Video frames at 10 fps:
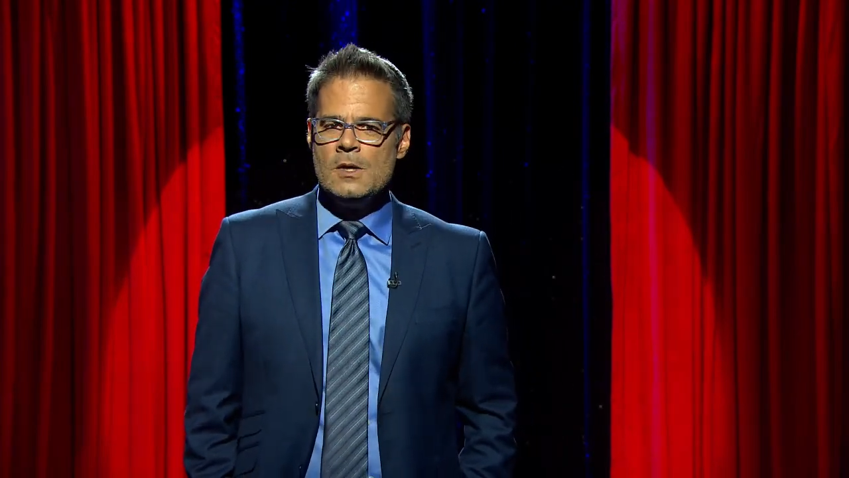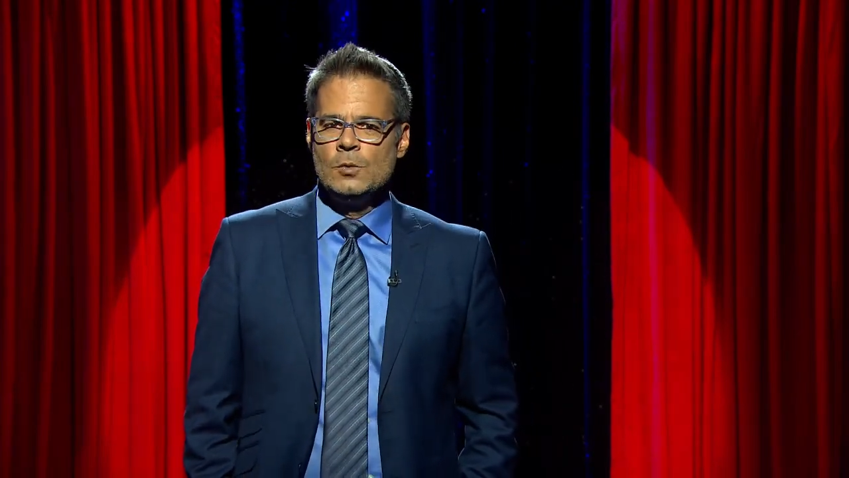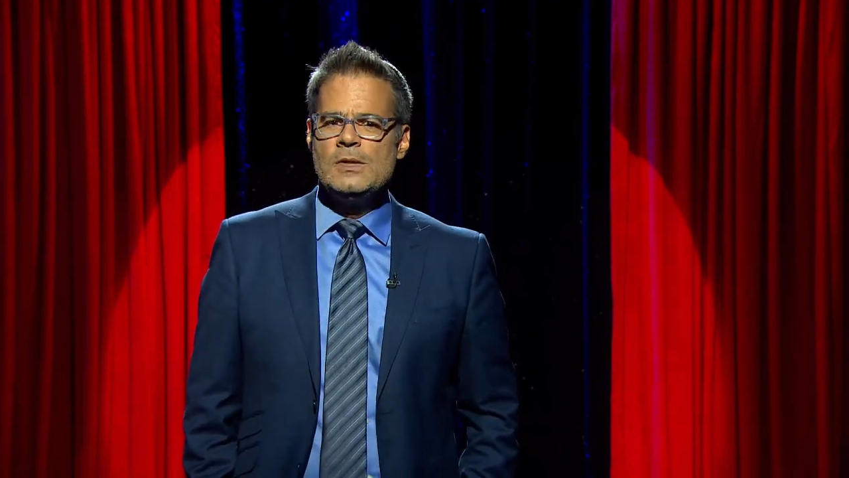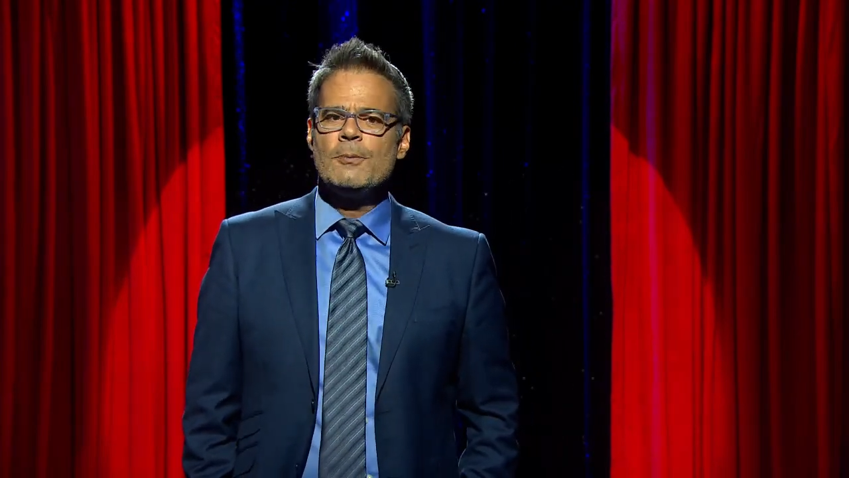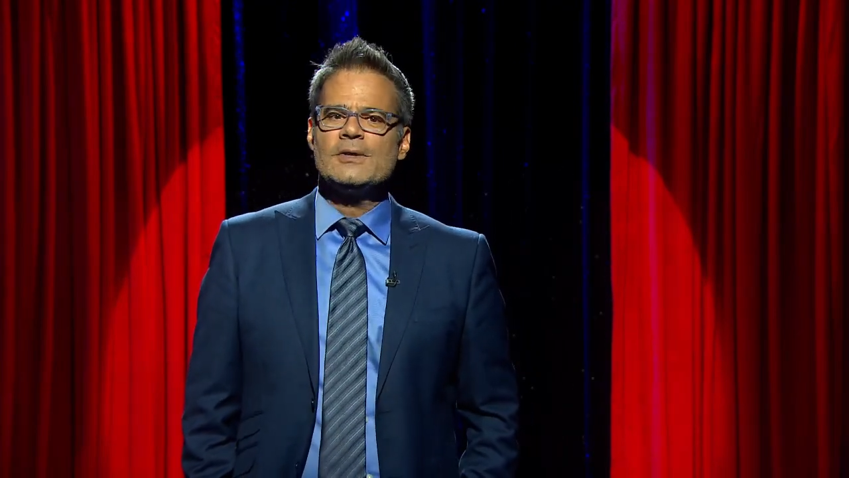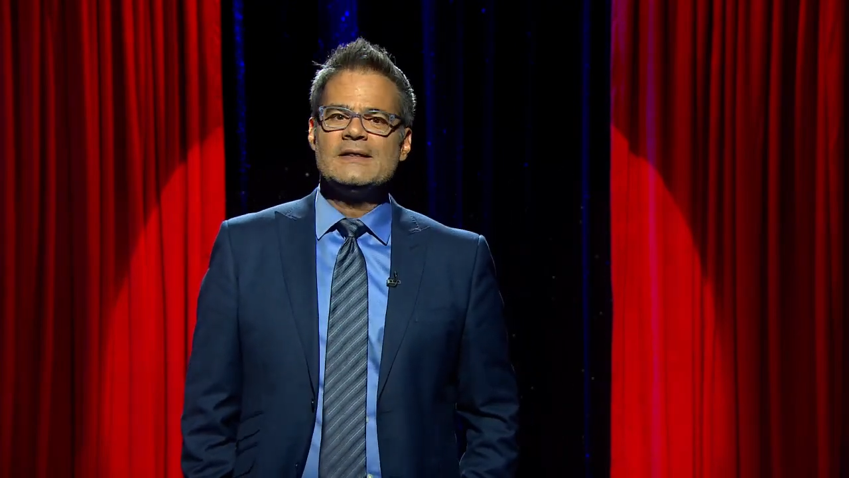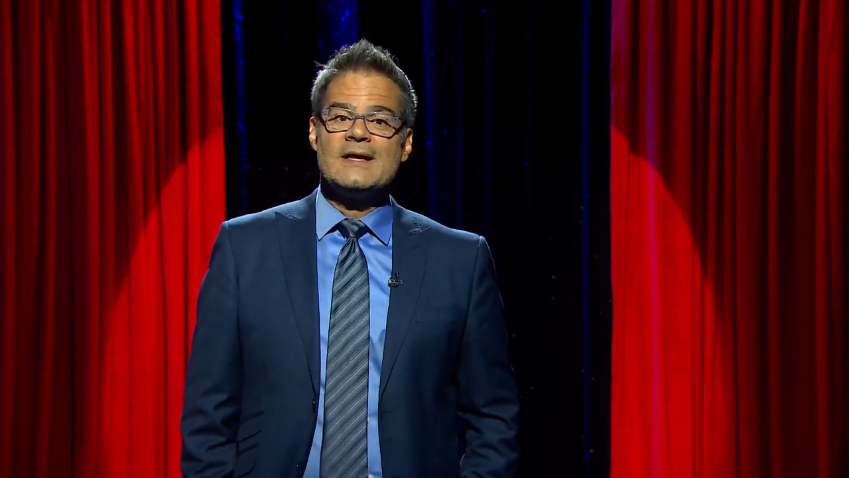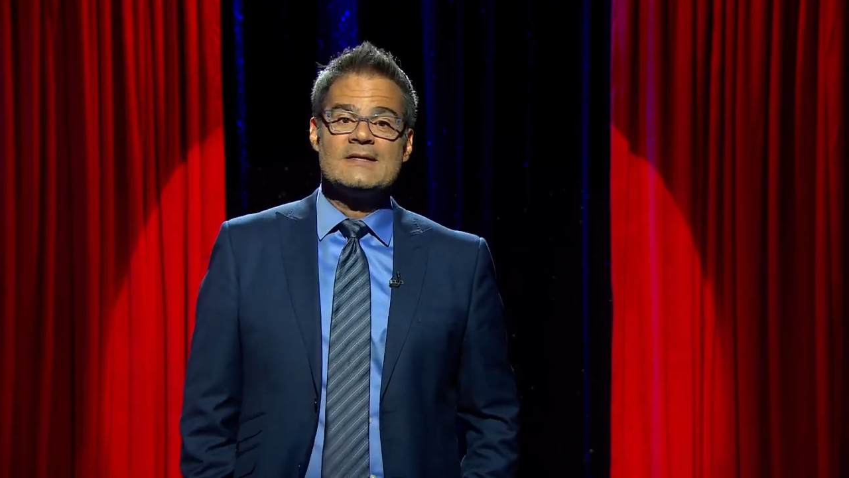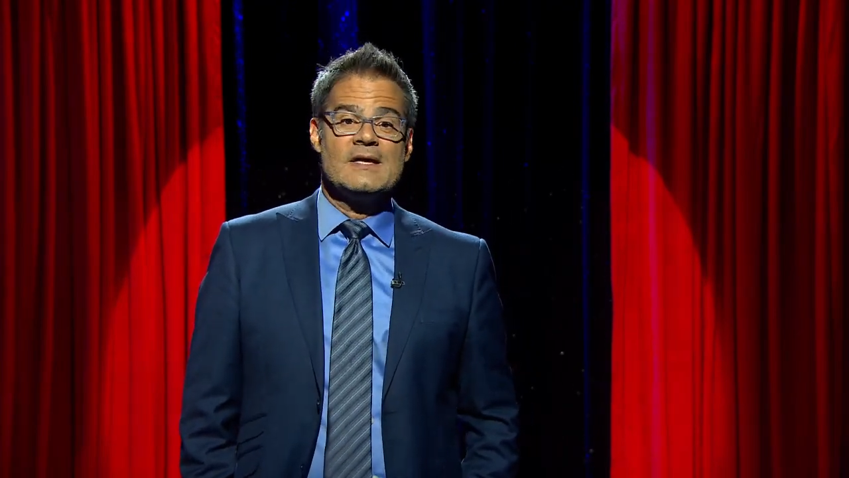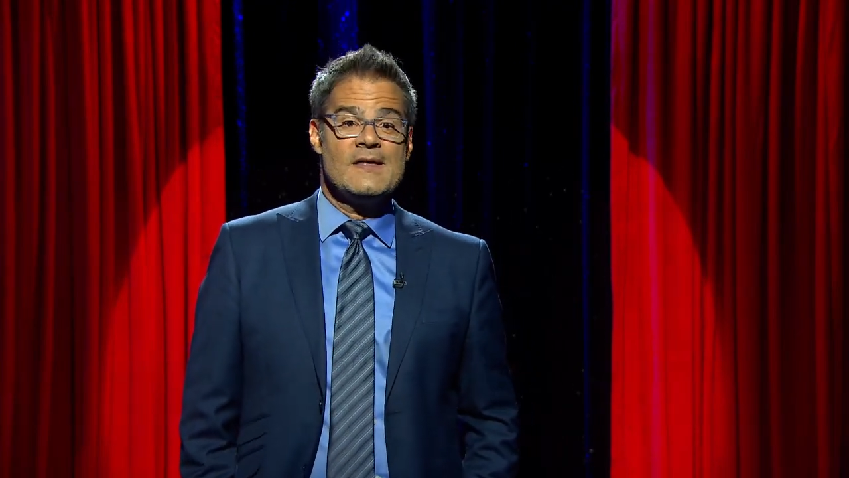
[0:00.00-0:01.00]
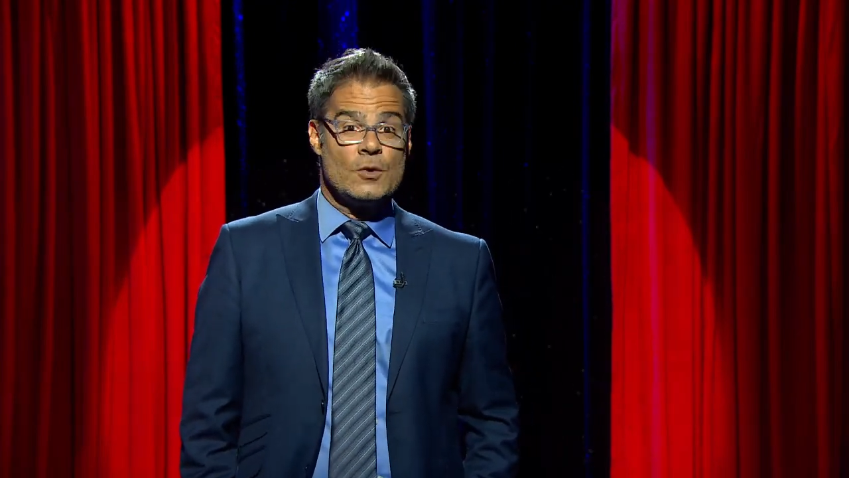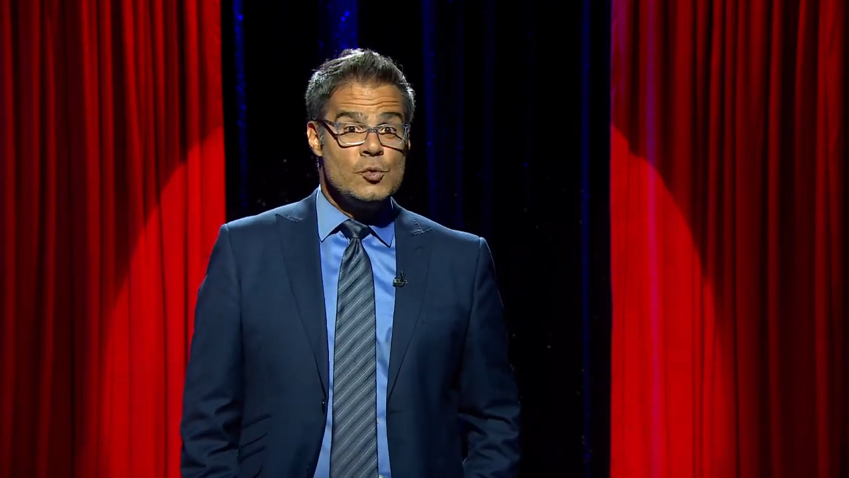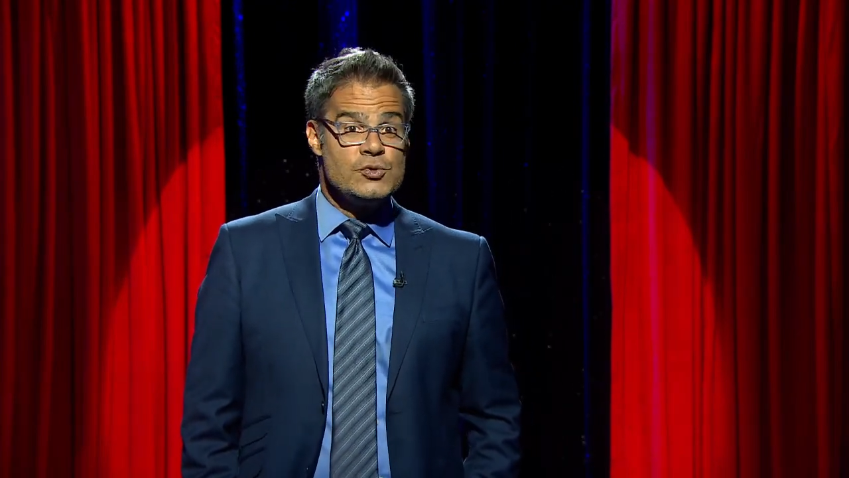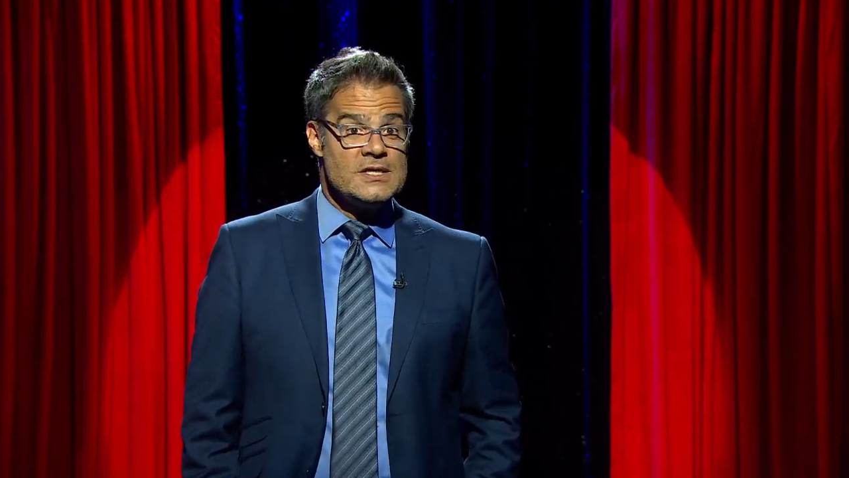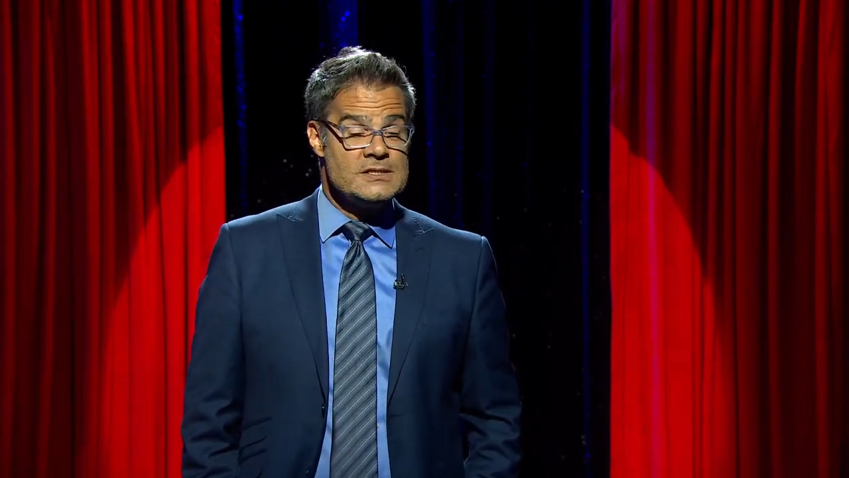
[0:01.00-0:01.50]
una importante escasez de
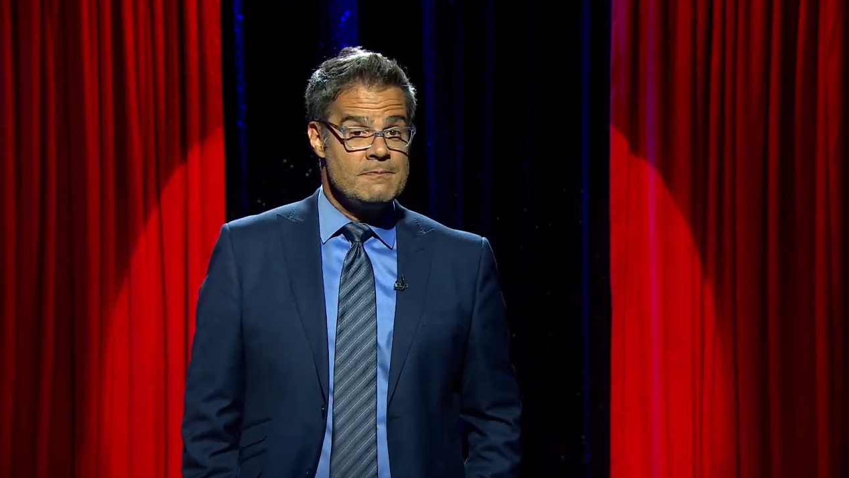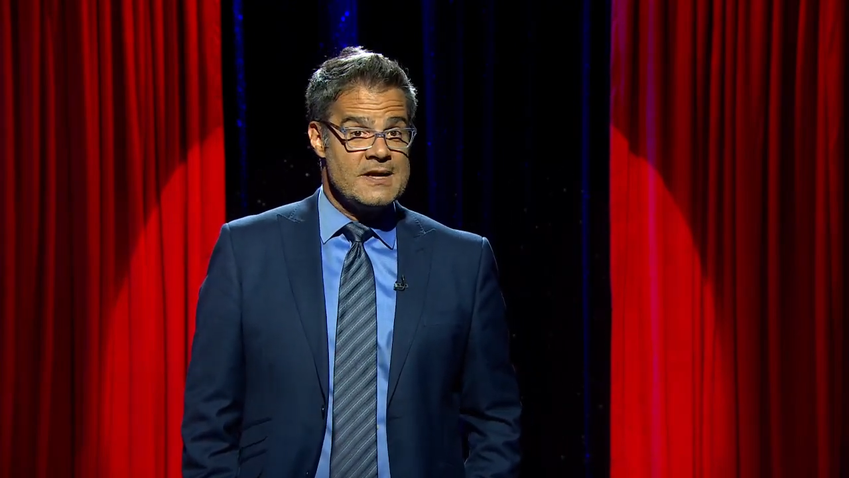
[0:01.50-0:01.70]
excusas